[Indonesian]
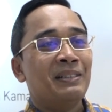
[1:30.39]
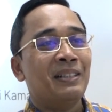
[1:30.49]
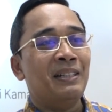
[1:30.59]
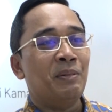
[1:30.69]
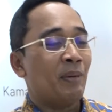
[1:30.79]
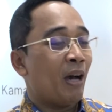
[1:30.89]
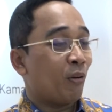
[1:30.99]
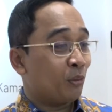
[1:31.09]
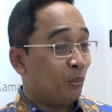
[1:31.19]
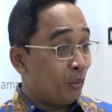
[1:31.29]
Jadi memang
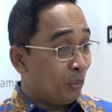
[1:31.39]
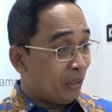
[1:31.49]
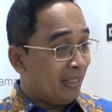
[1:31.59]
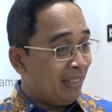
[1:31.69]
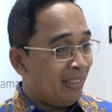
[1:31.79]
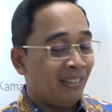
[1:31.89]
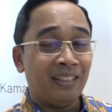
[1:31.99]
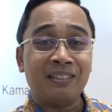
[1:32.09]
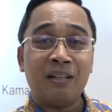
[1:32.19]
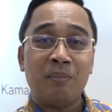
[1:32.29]
harus kunjungi
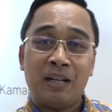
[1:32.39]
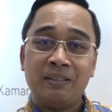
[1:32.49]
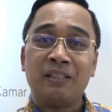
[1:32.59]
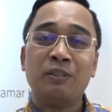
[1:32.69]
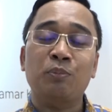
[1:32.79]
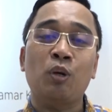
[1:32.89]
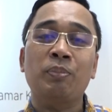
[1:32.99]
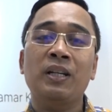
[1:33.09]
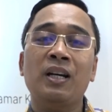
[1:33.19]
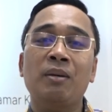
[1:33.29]
dan saya mengajak semua
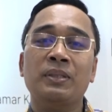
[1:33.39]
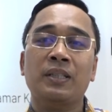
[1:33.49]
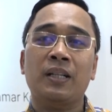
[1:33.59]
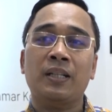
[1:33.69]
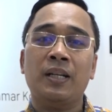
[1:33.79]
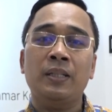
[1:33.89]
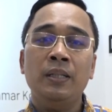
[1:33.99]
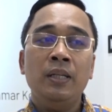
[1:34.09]
pihak masyarakat